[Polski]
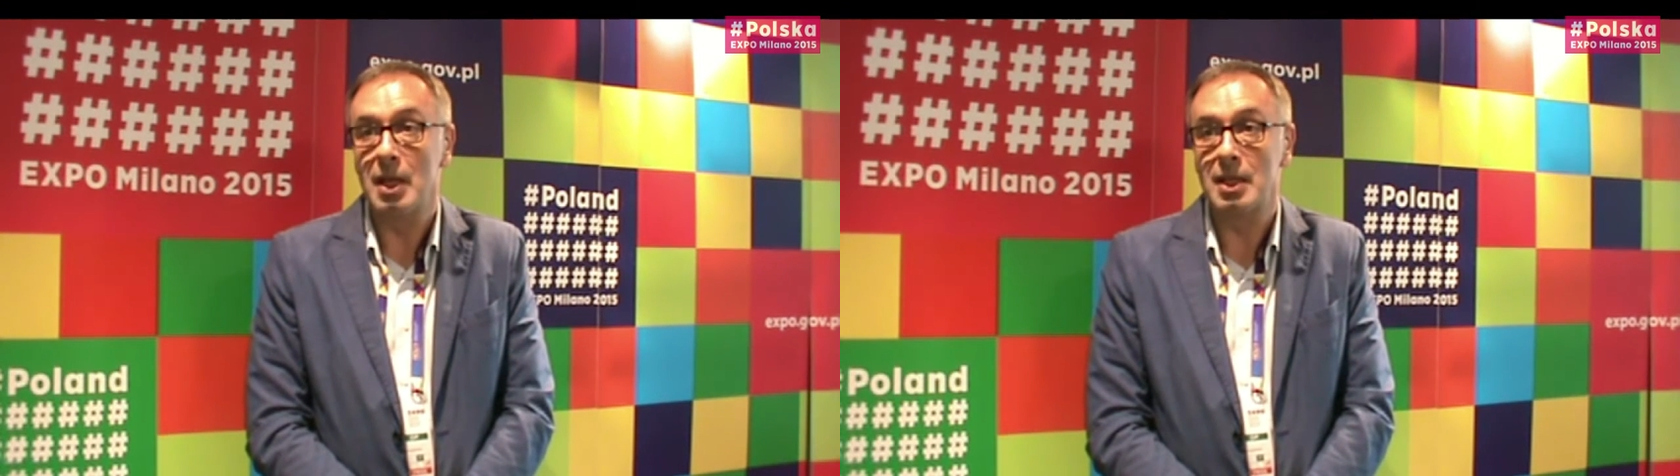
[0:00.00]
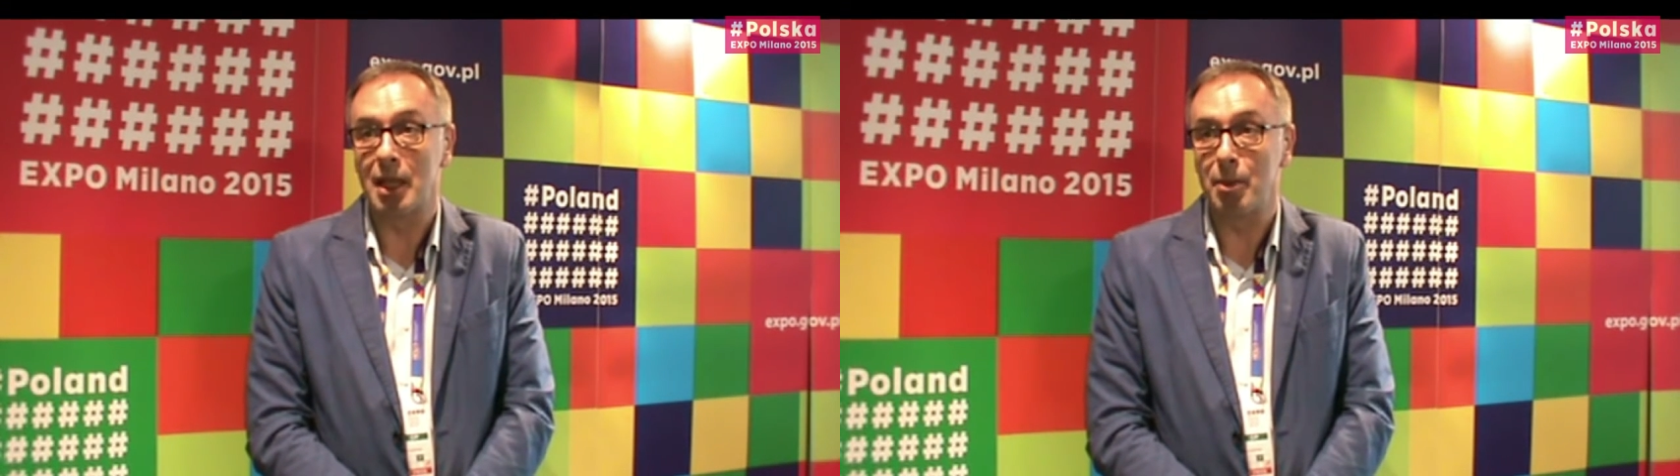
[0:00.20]

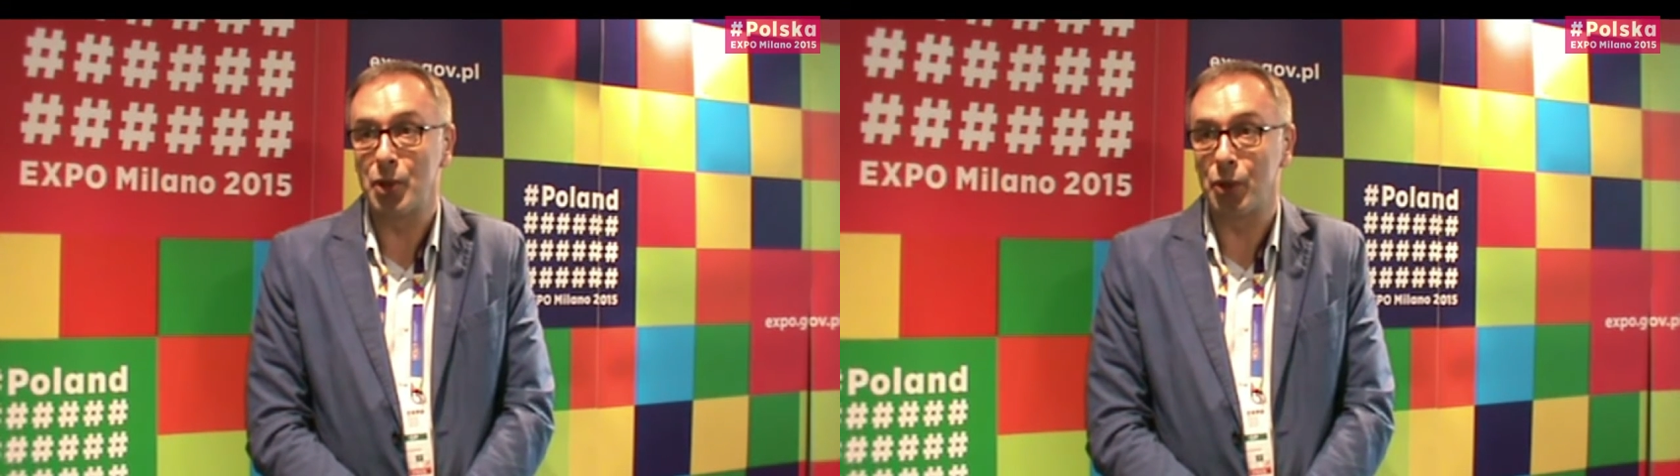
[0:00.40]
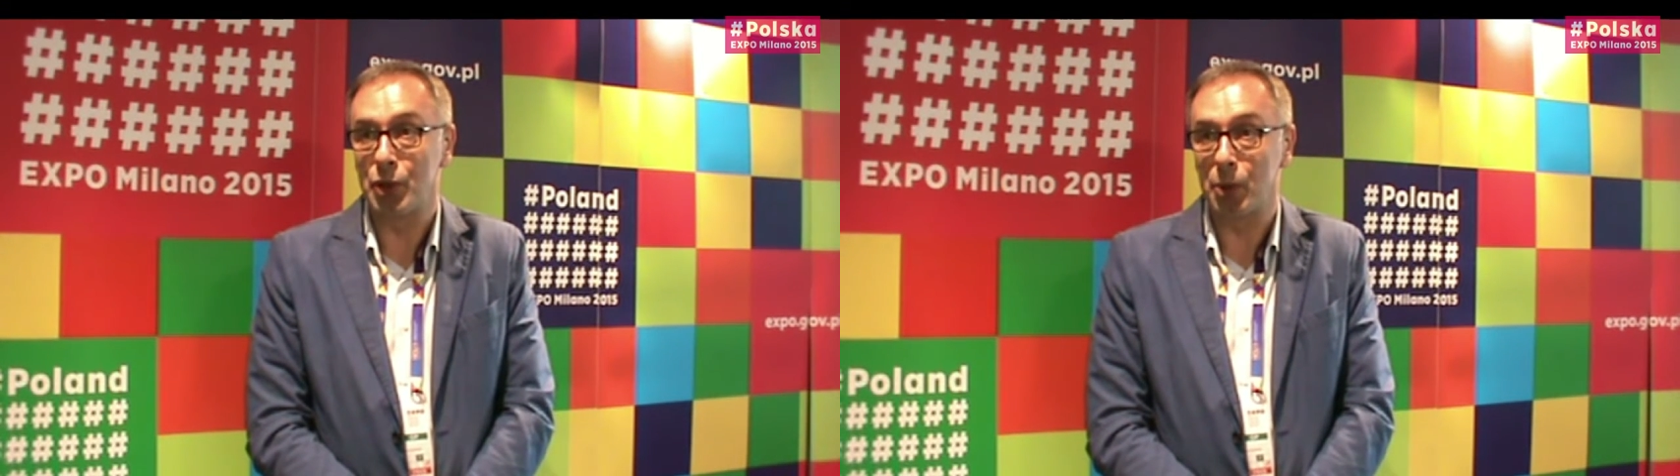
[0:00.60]

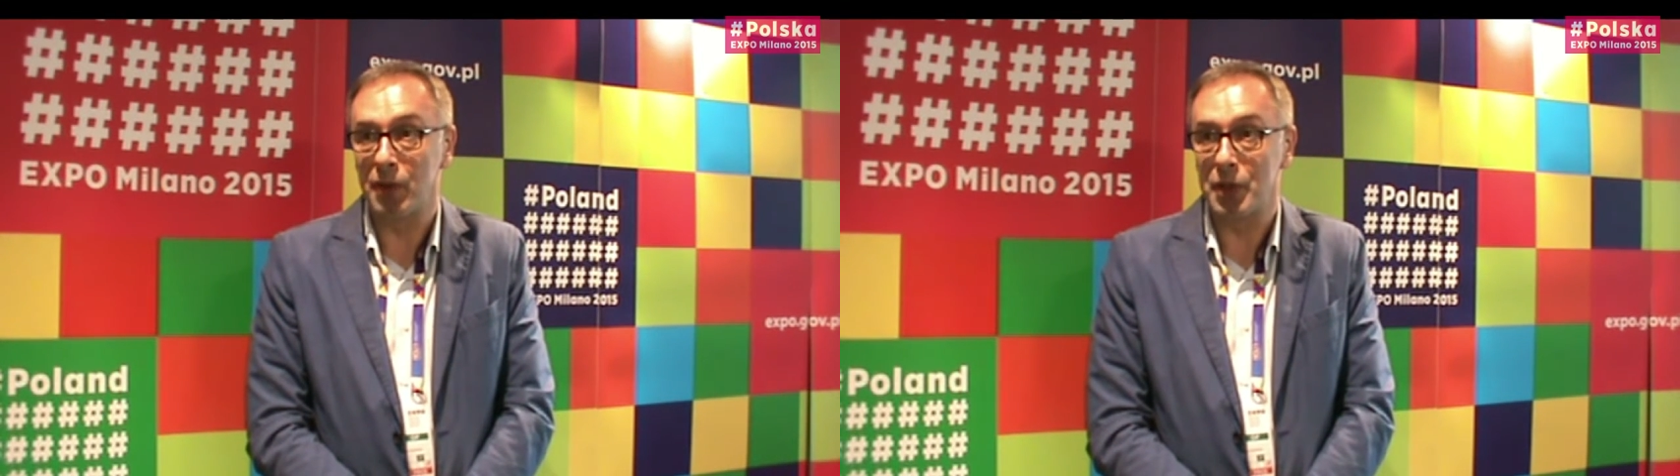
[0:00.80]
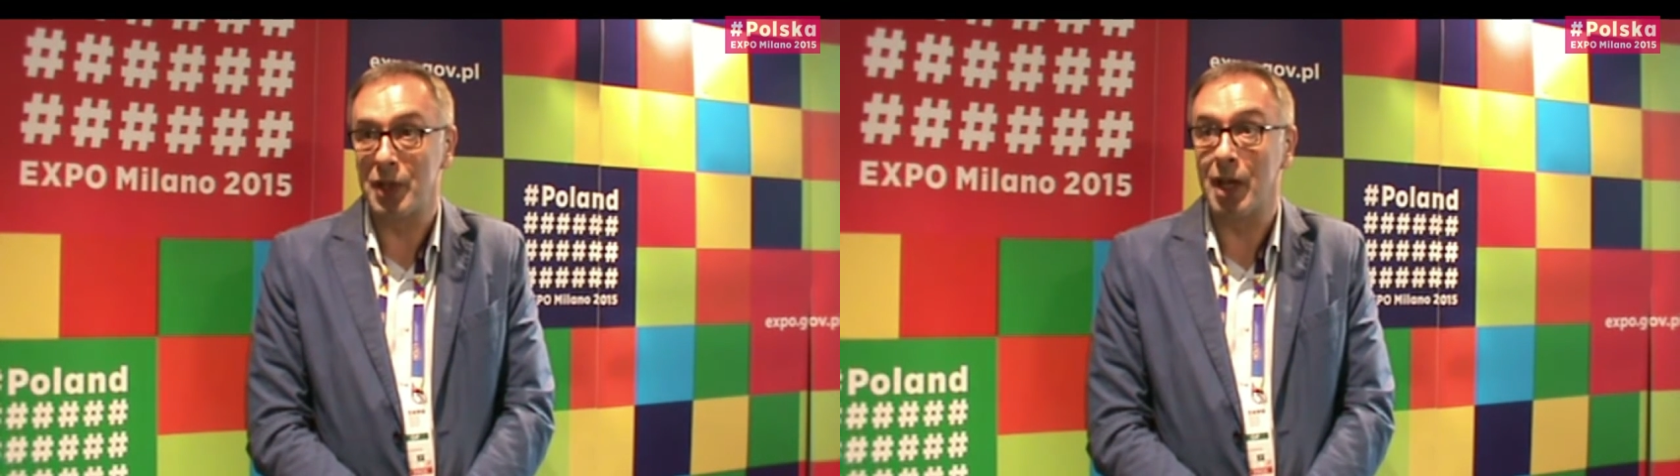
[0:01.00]
staramy się
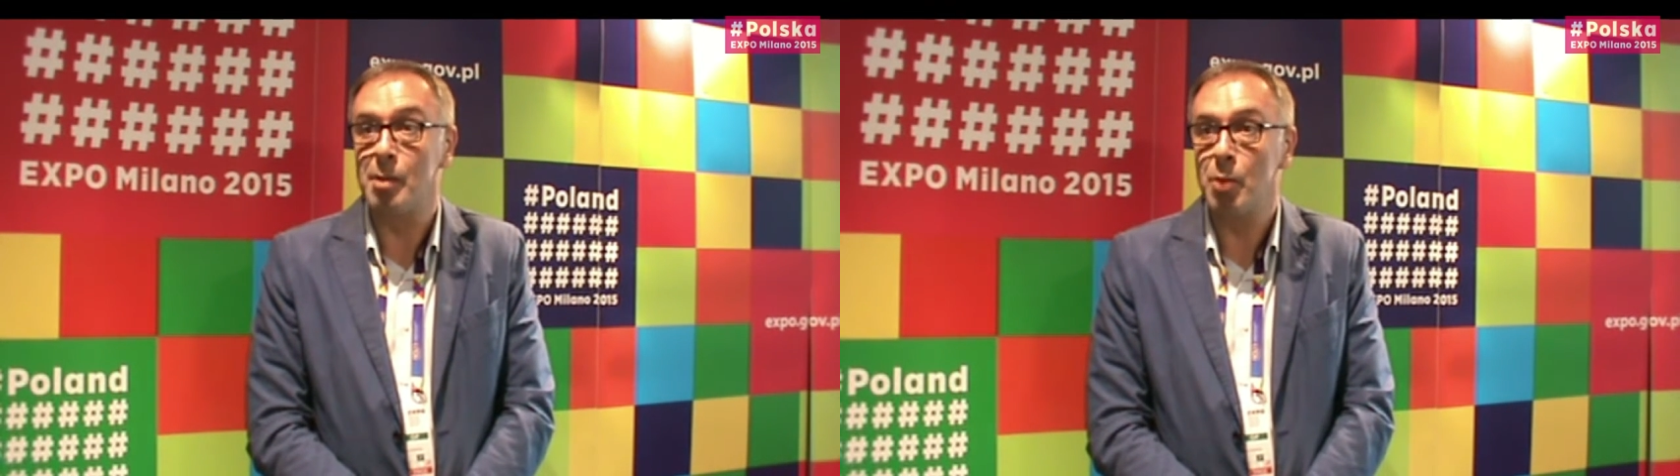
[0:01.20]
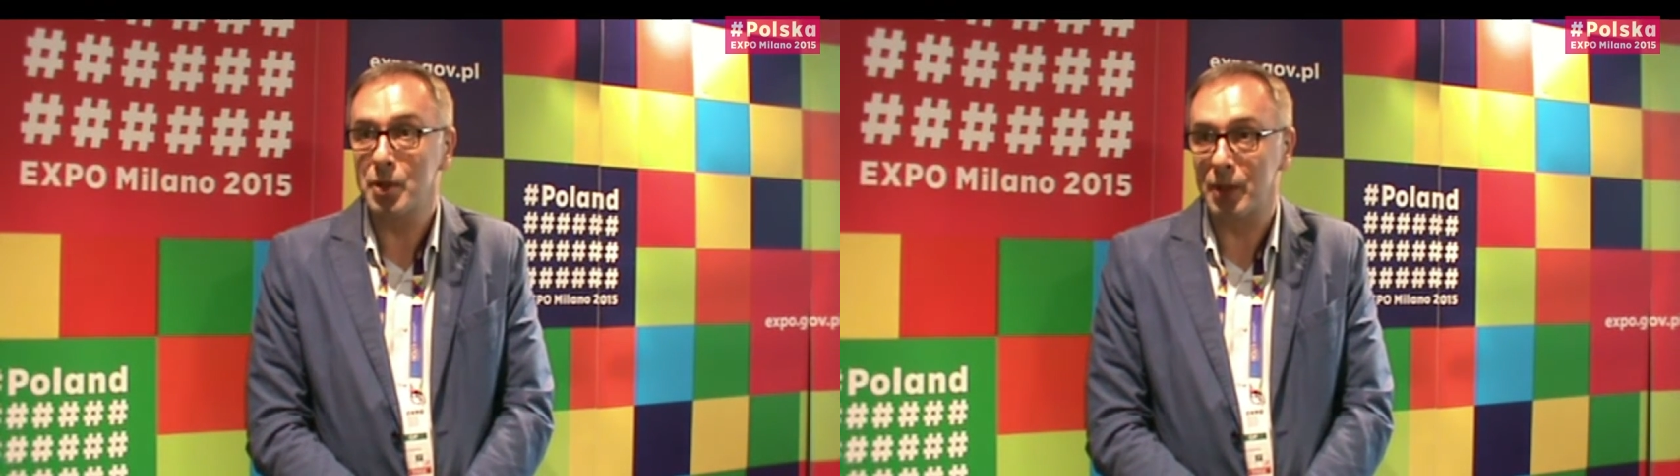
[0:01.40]
oddziaływać na
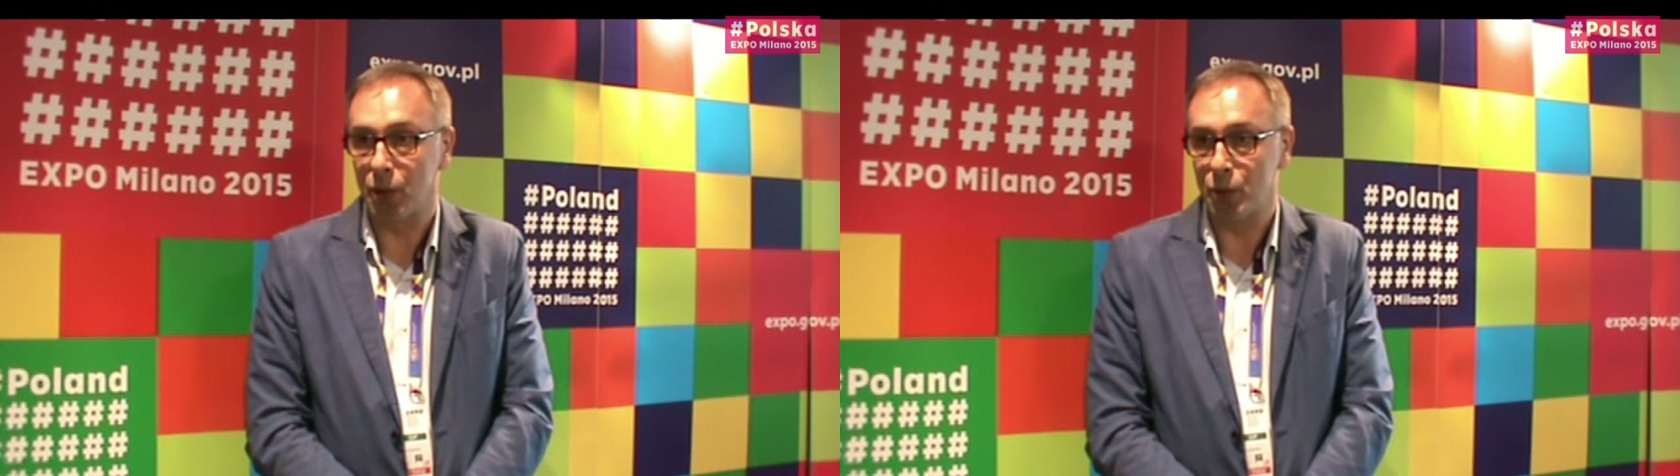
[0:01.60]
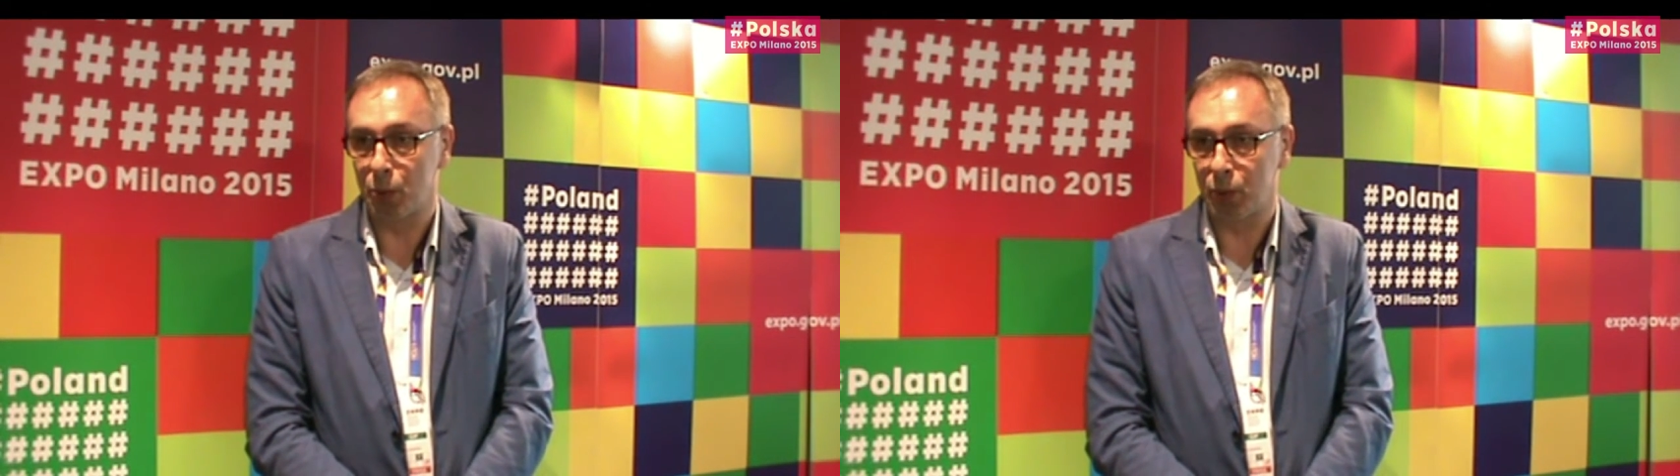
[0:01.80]
emocje osób,